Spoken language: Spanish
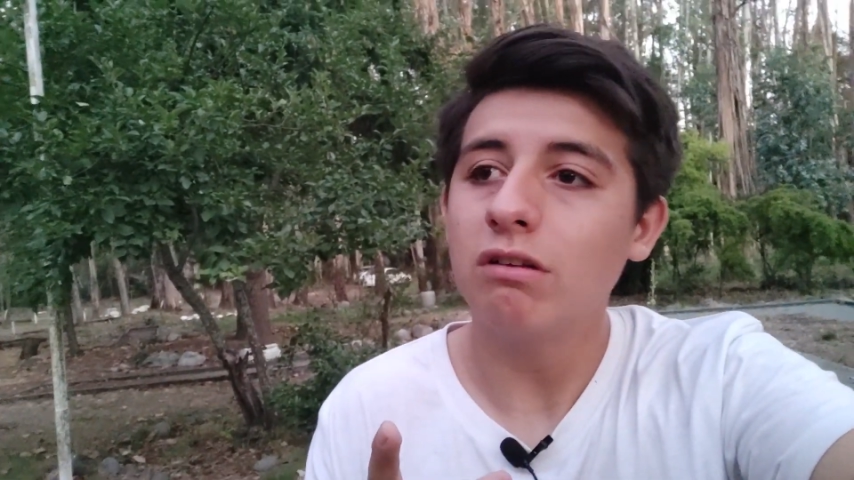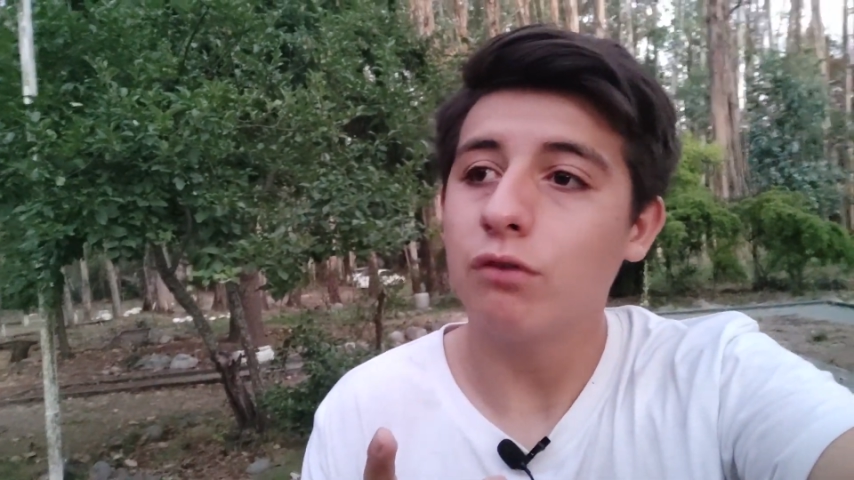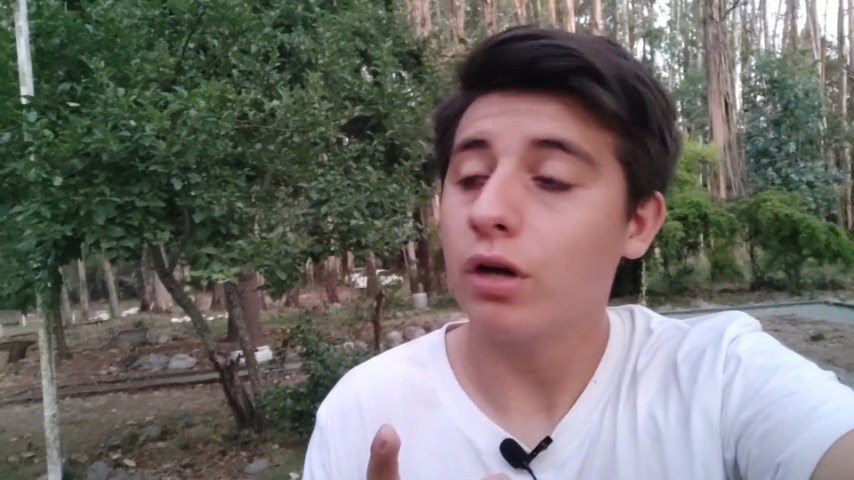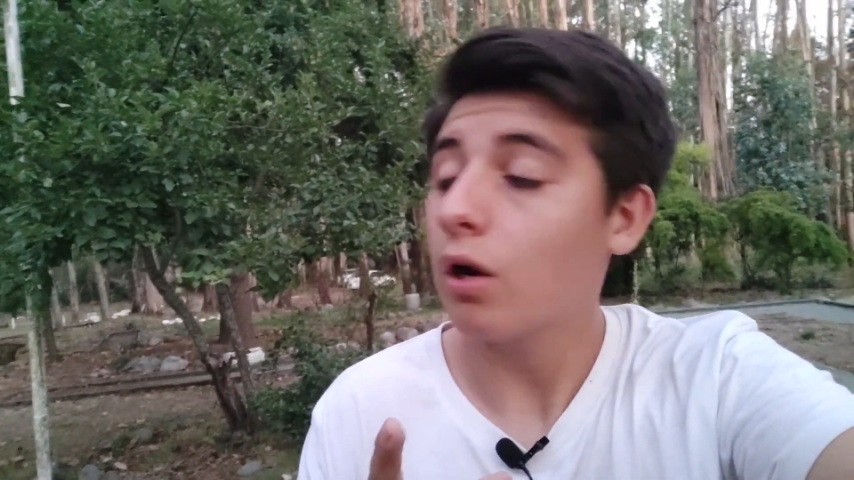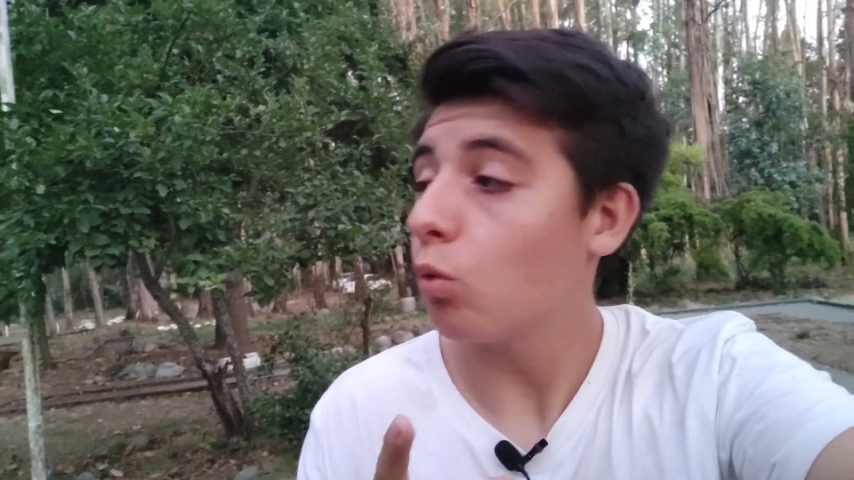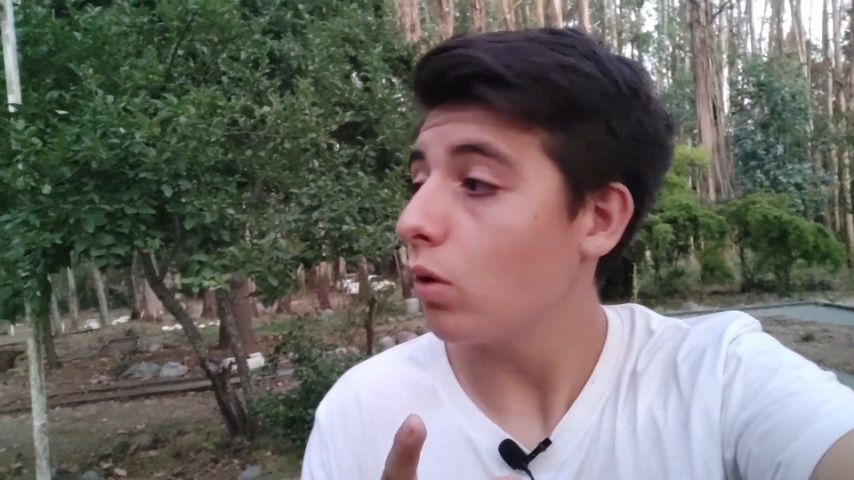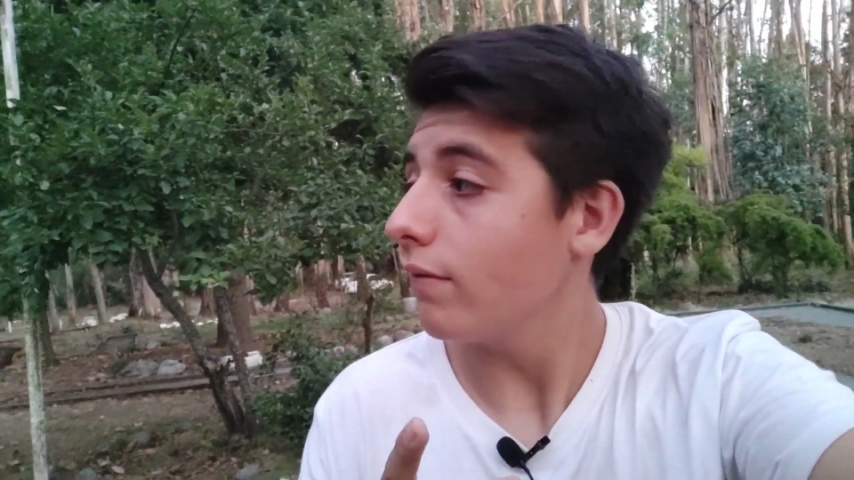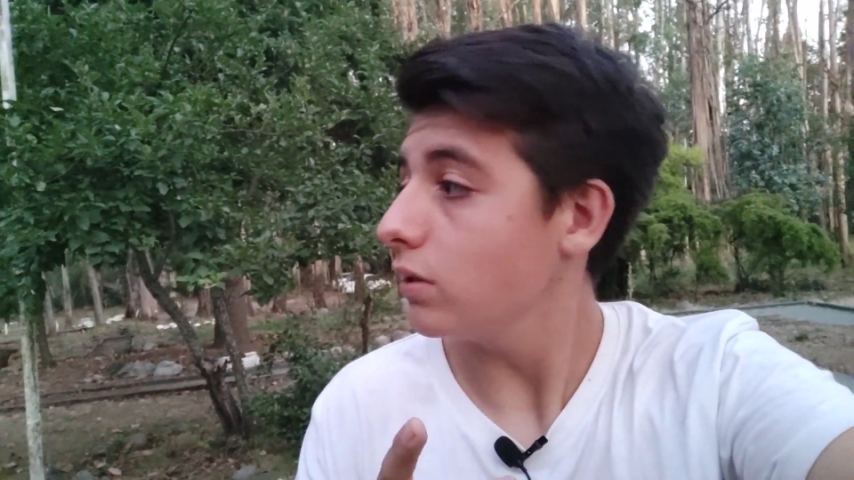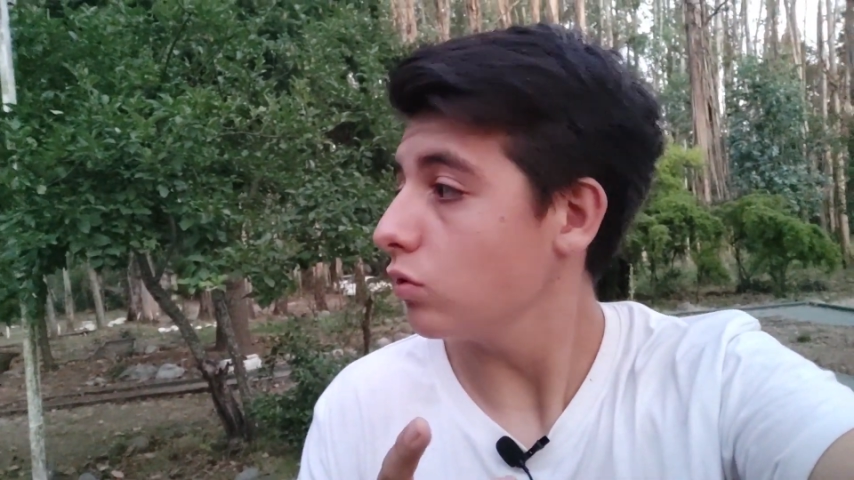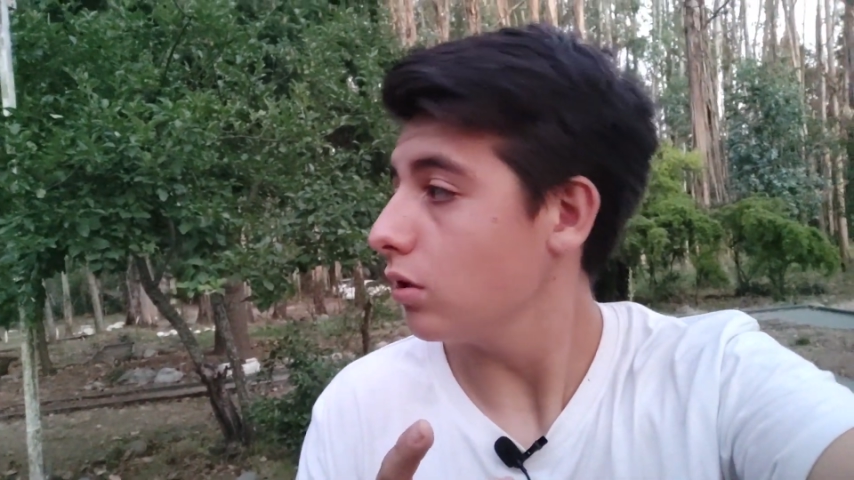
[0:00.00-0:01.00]
vuelvo ahora el
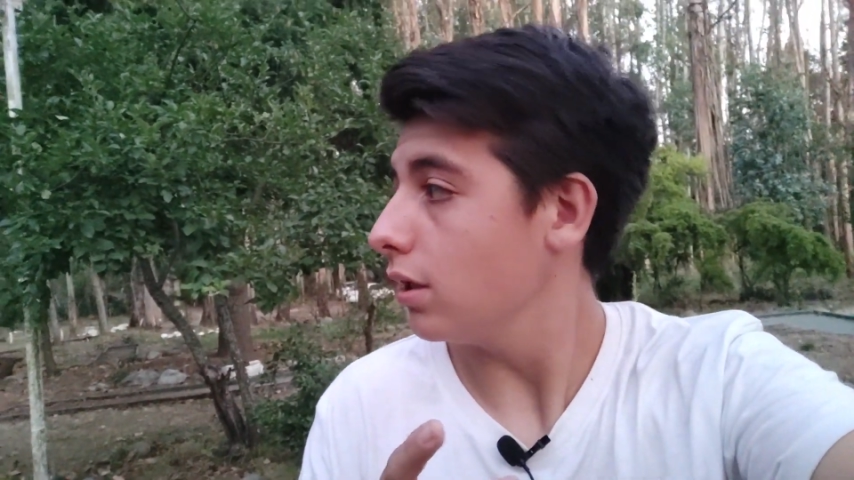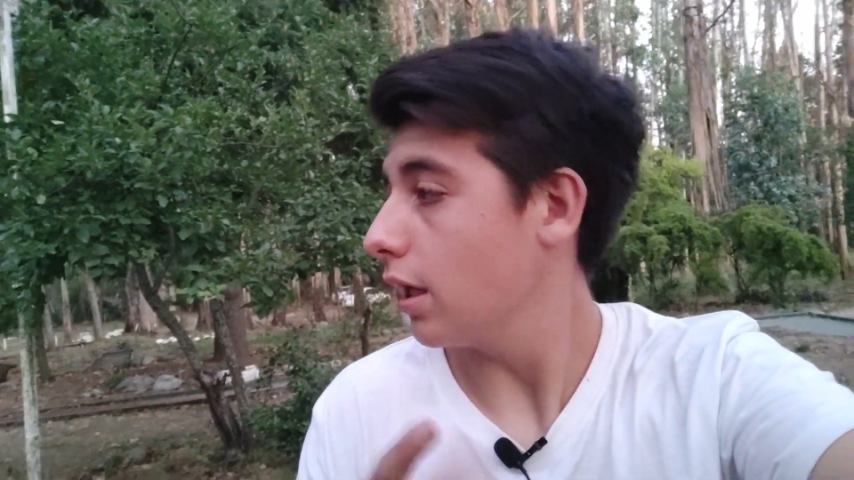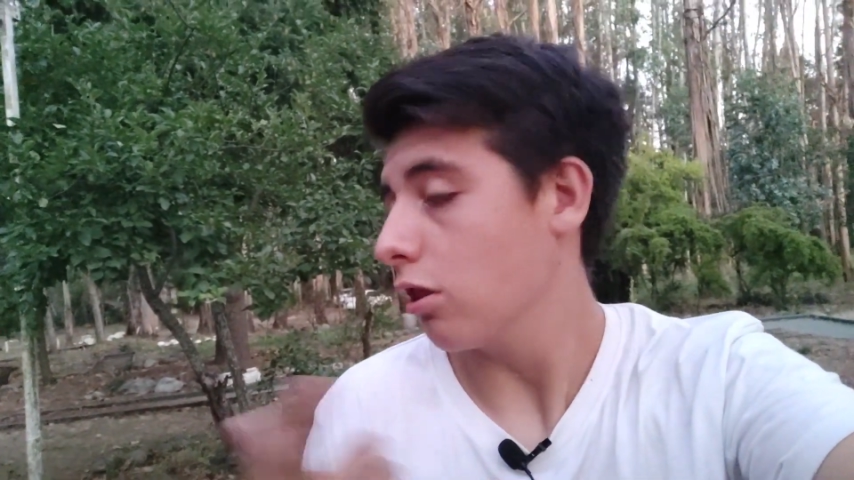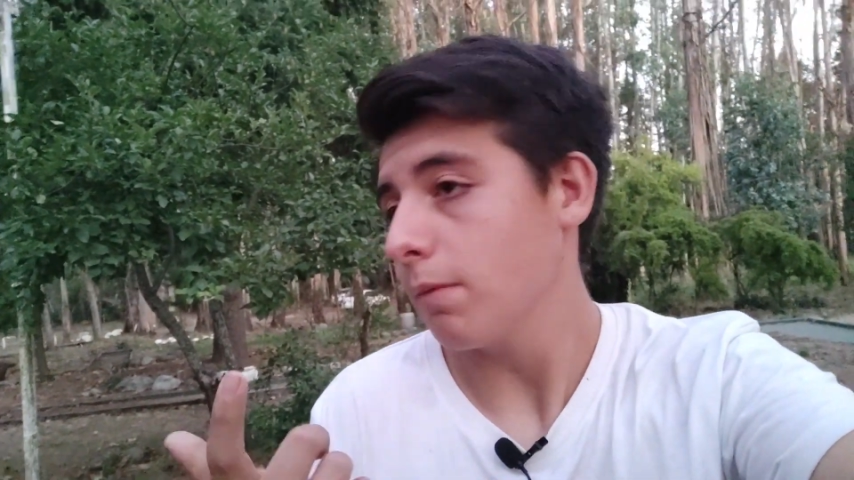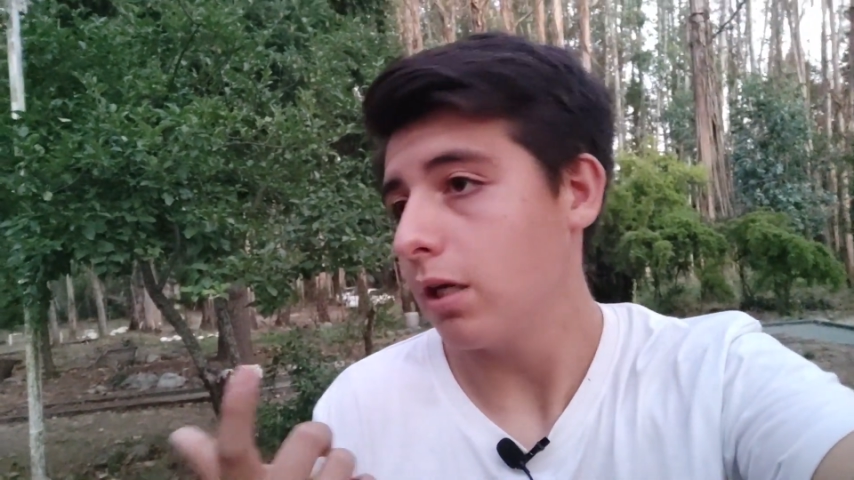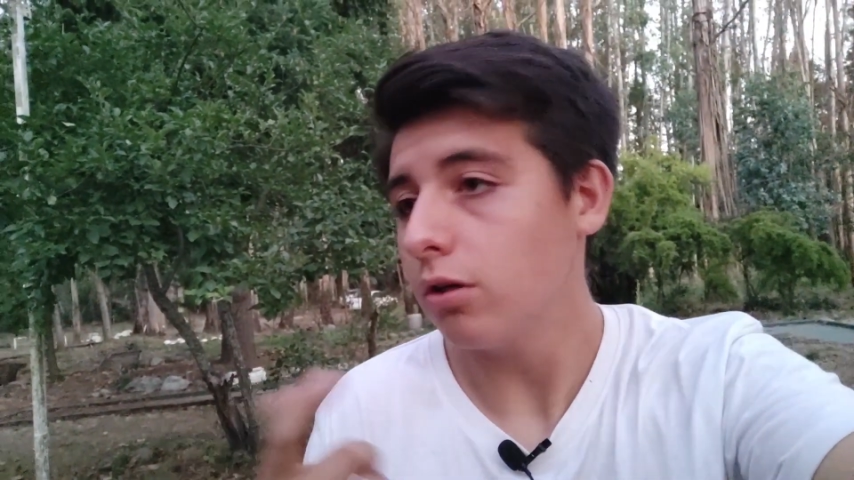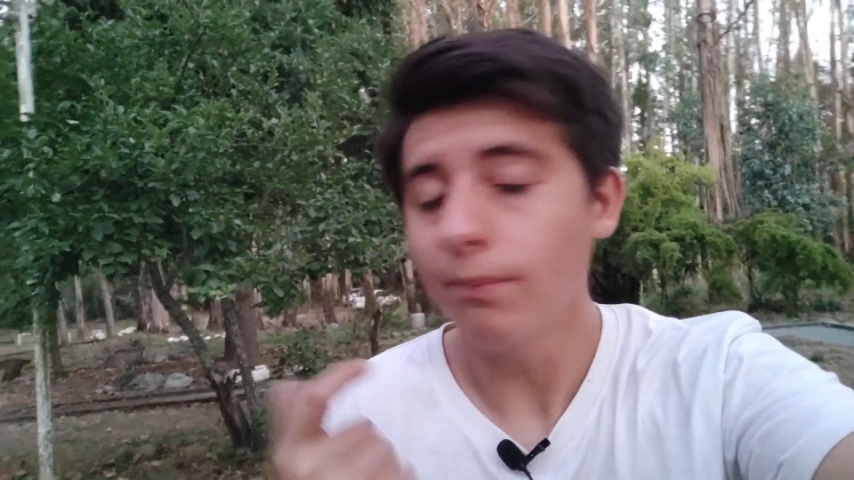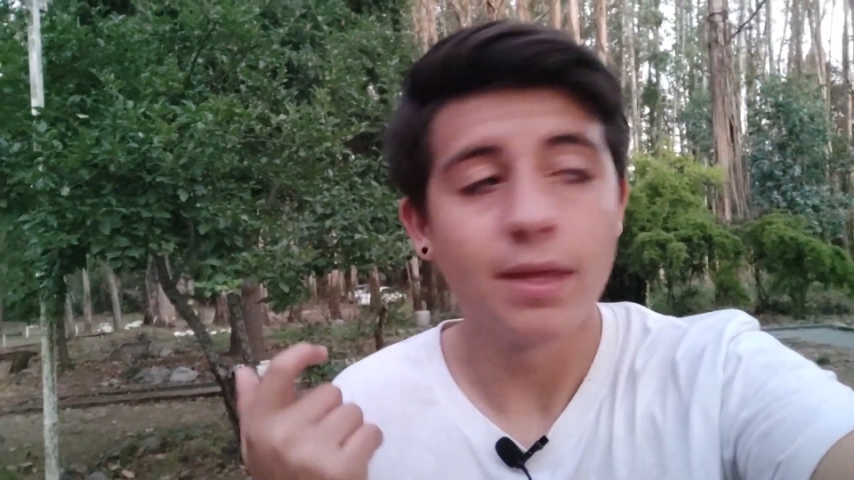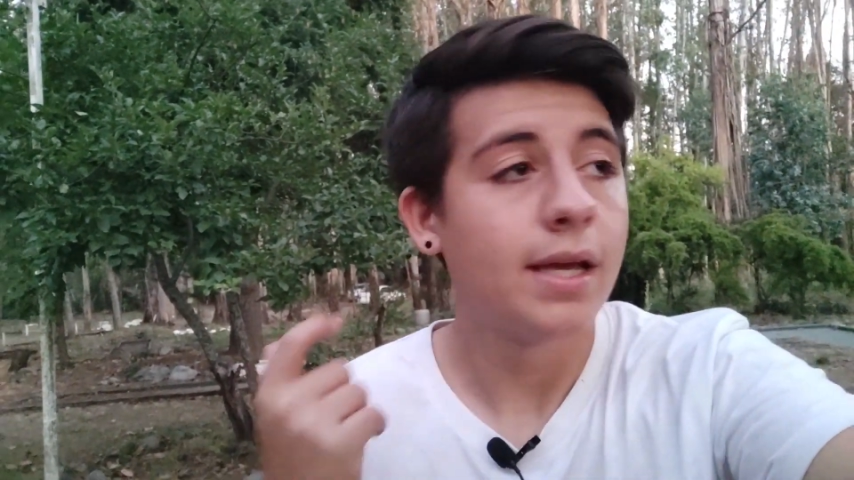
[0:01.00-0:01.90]
jueves, hoy día es domingo.